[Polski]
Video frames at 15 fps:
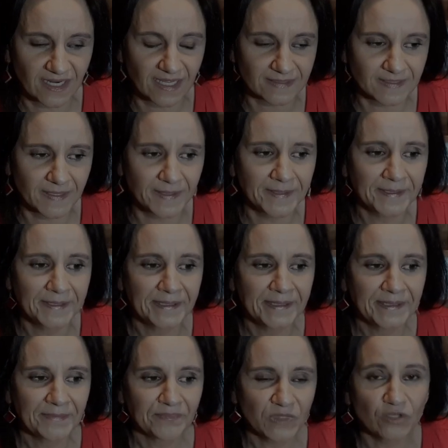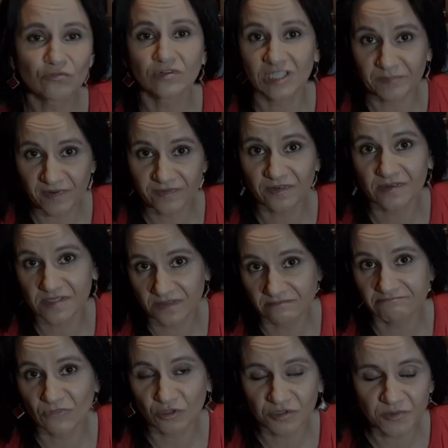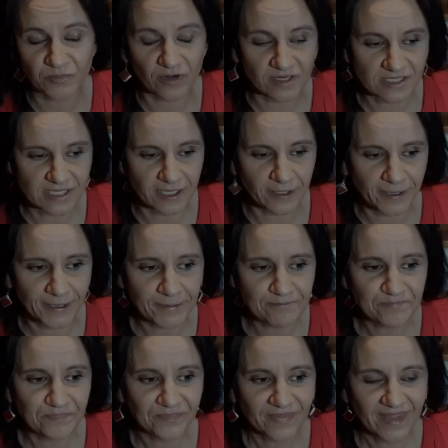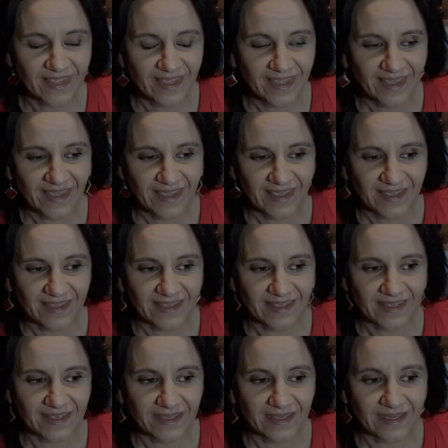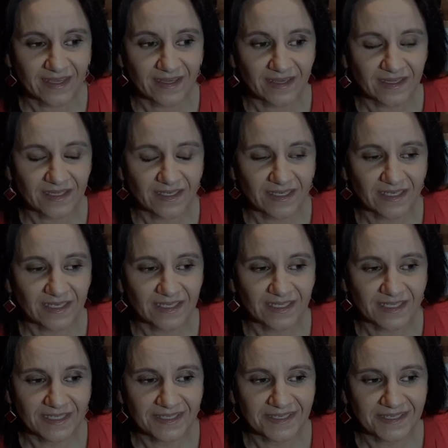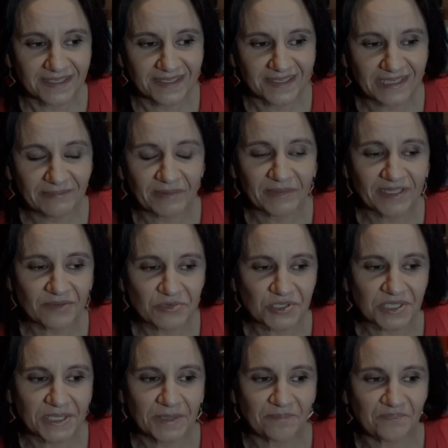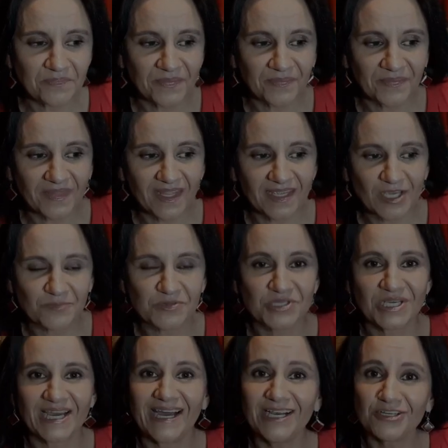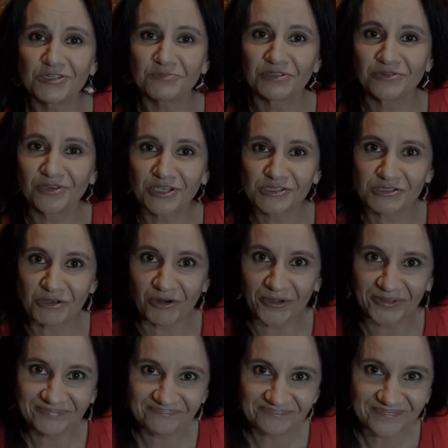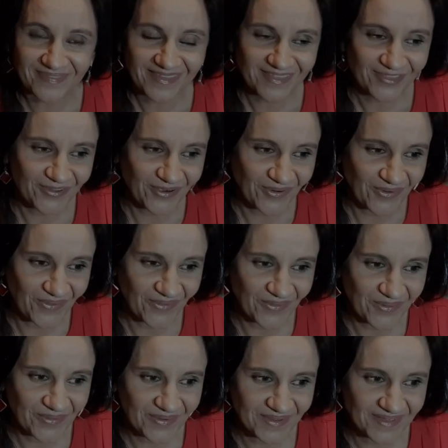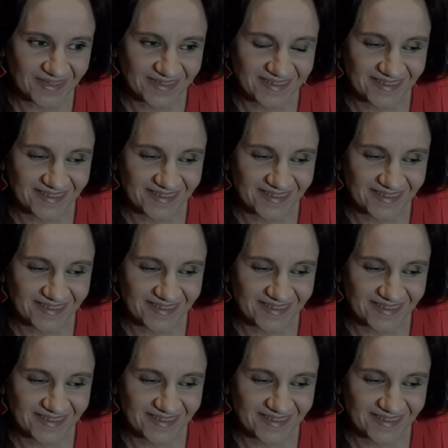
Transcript: lata i który na pewno jest godny polecenia. E, I pamiętam, że mm, jak przyjechaliśmy do Jesolo, to e,